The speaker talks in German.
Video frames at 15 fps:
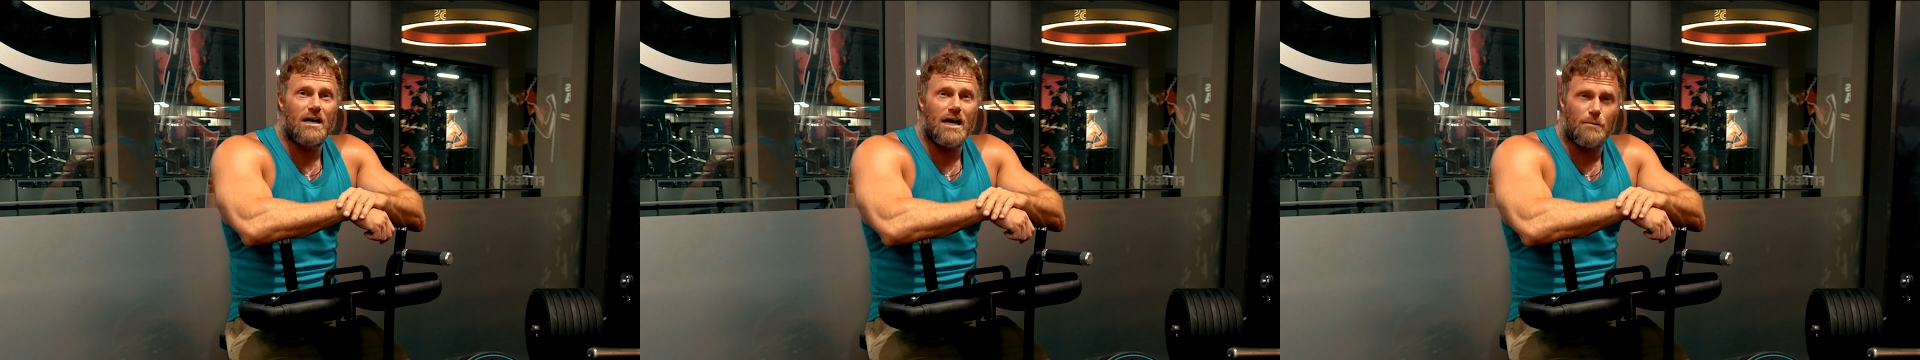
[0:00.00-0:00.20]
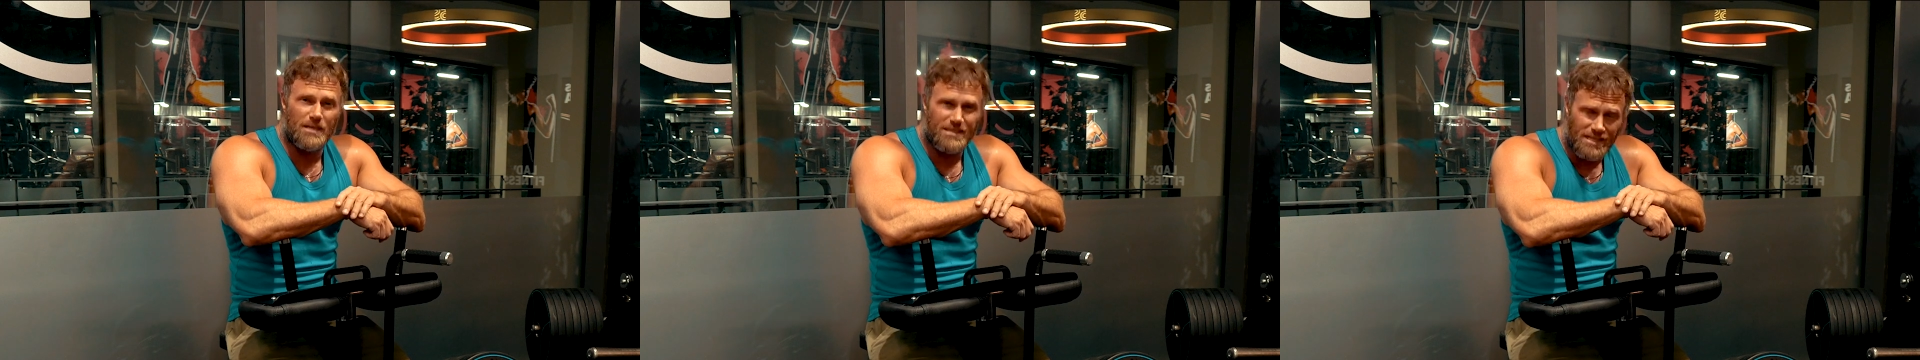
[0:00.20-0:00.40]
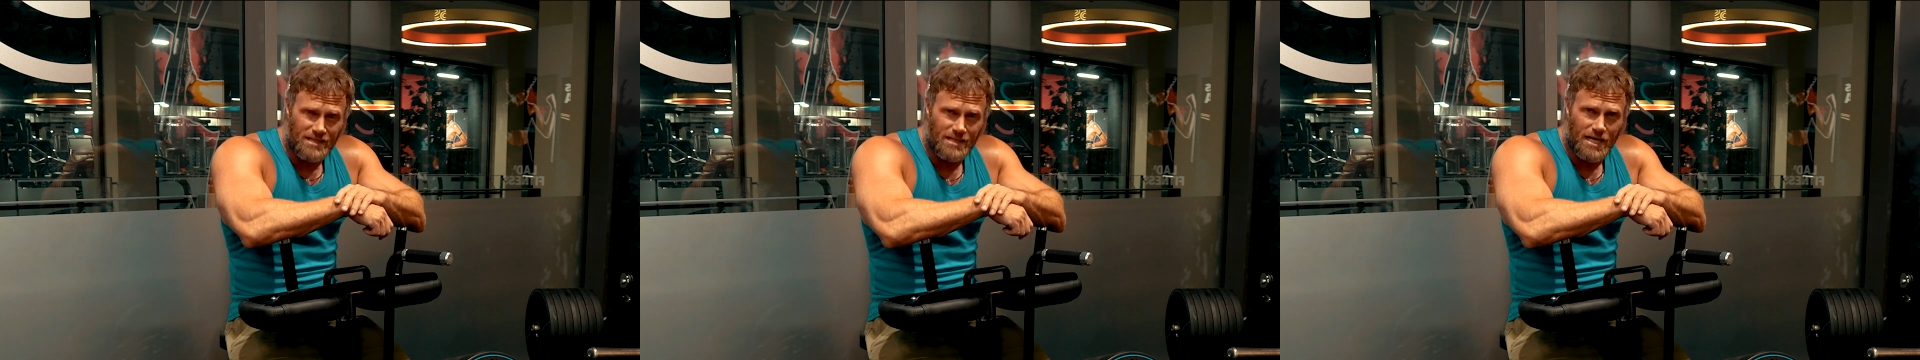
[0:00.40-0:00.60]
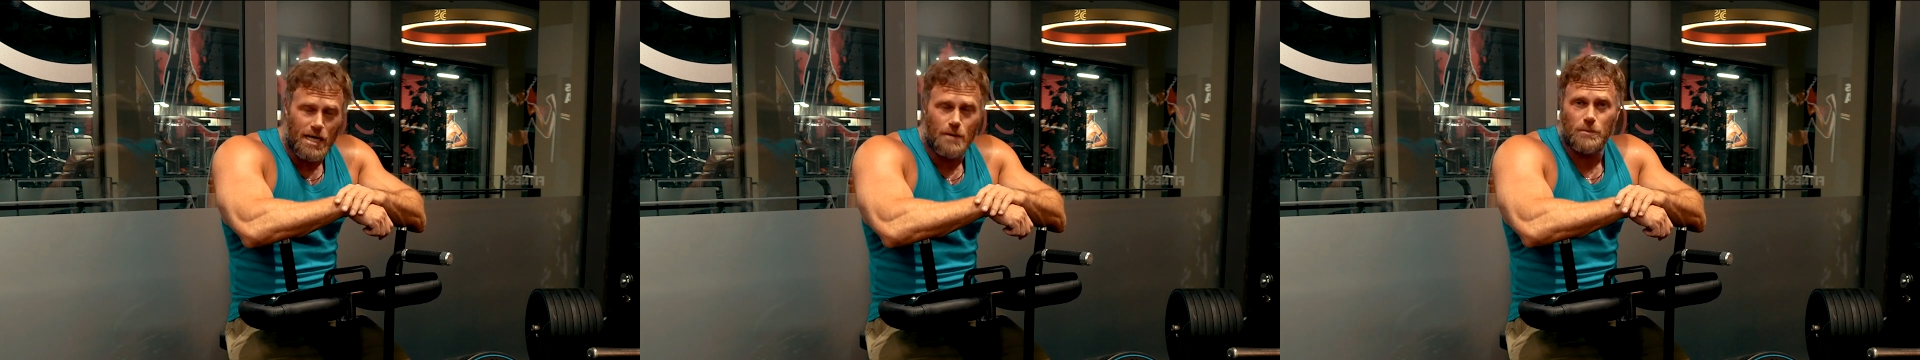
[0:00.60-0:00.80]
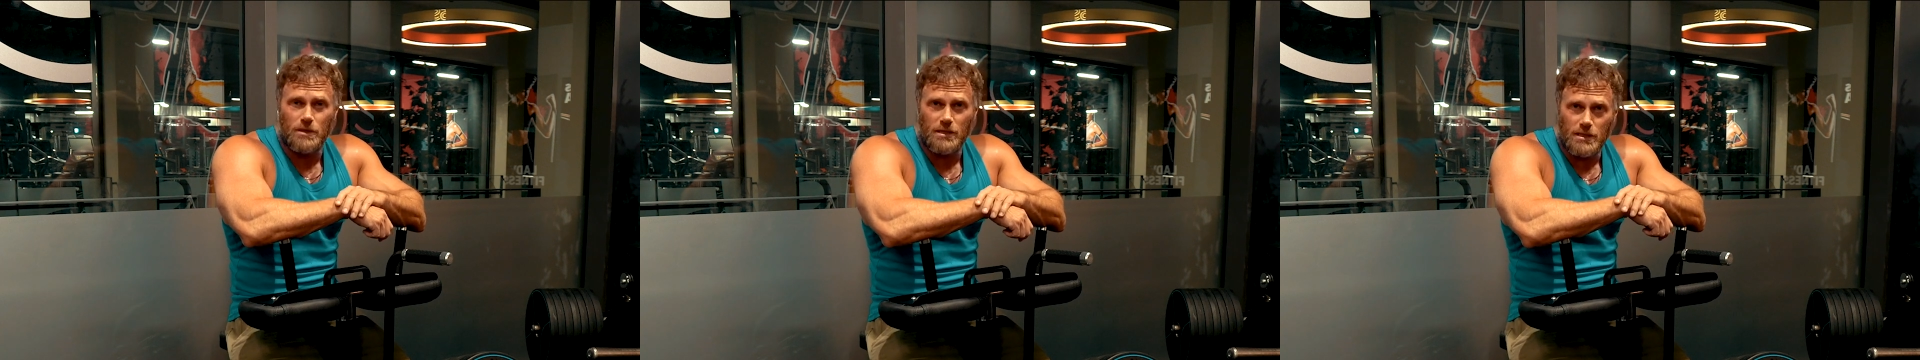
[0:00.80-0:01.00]
Aber dicke
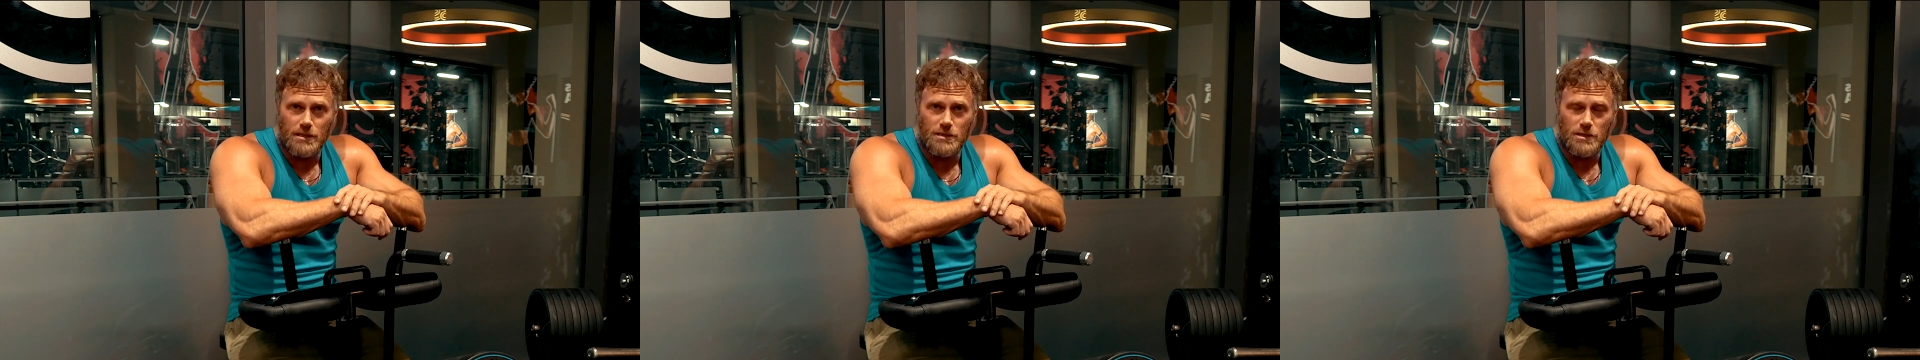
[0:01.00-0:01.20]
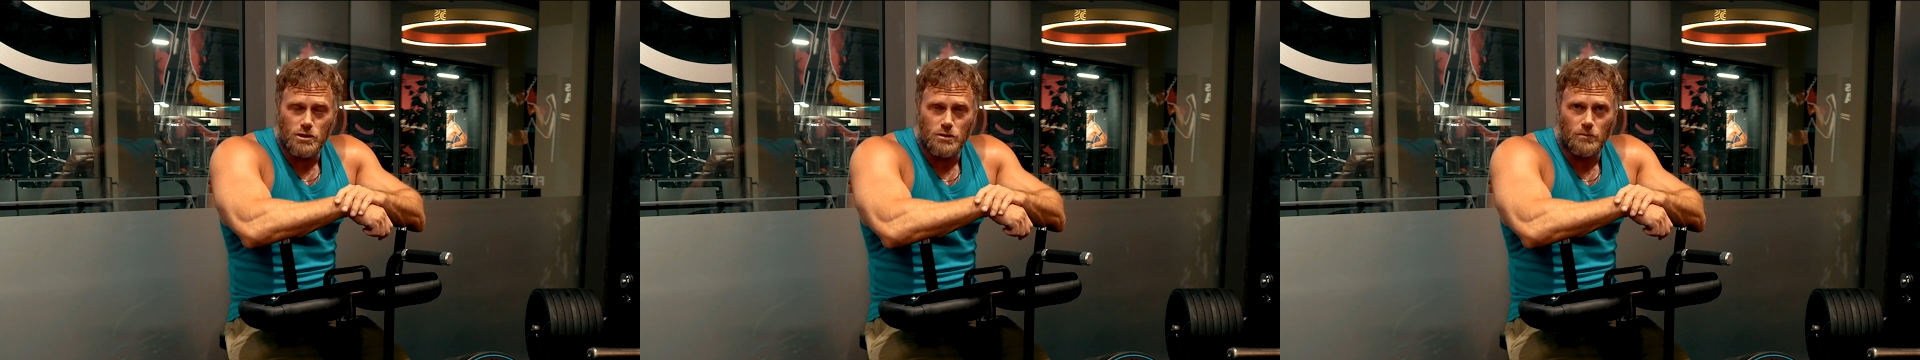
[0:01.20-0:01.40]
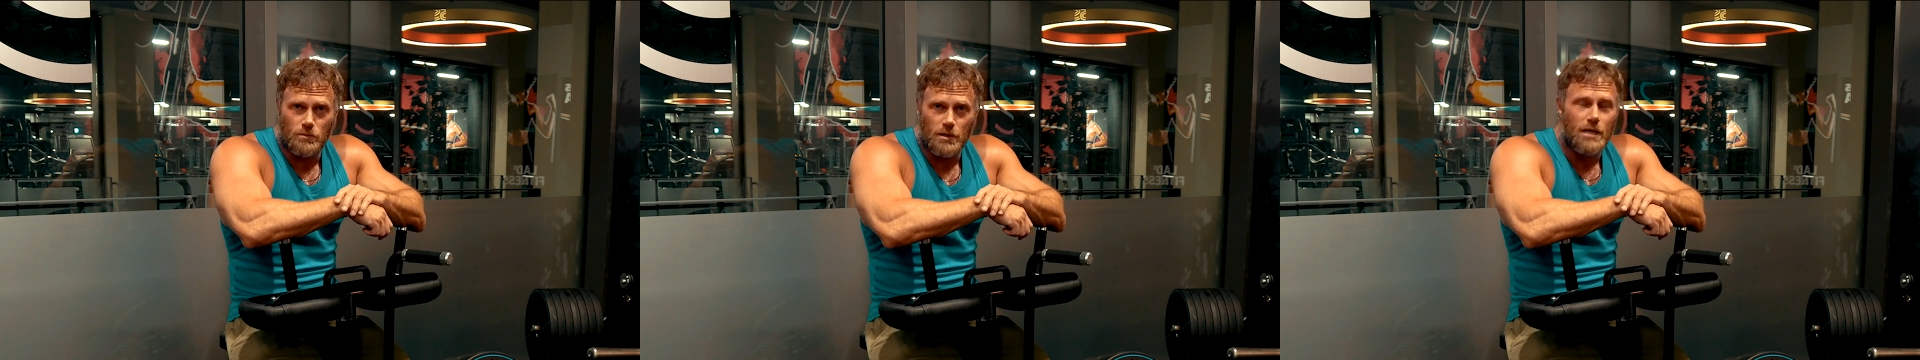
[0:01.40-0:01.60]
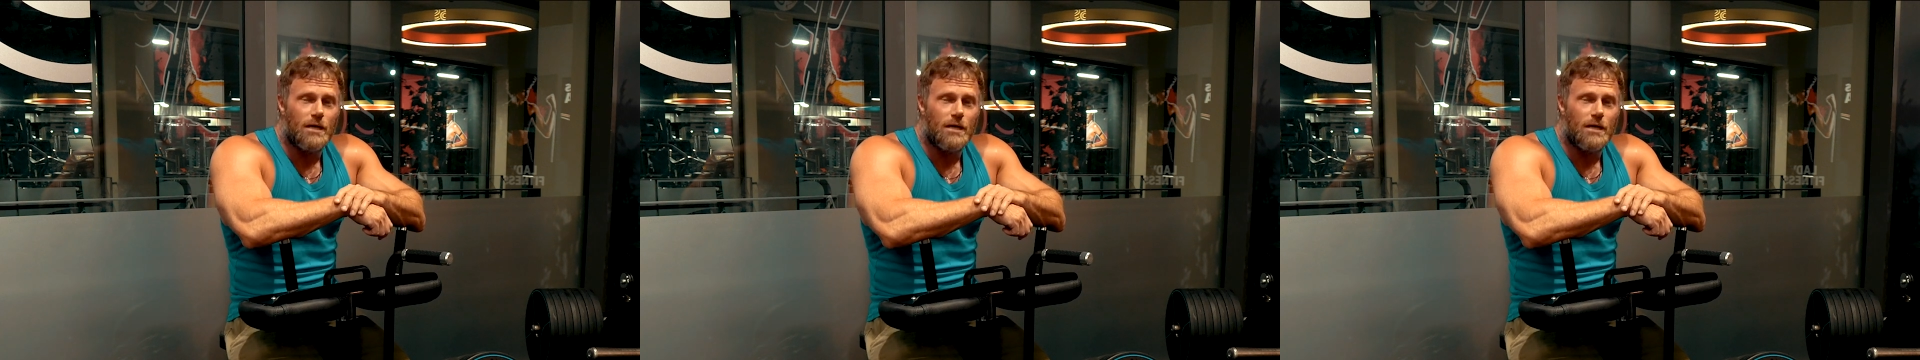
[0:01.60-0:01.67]
Arme kriegt er schon.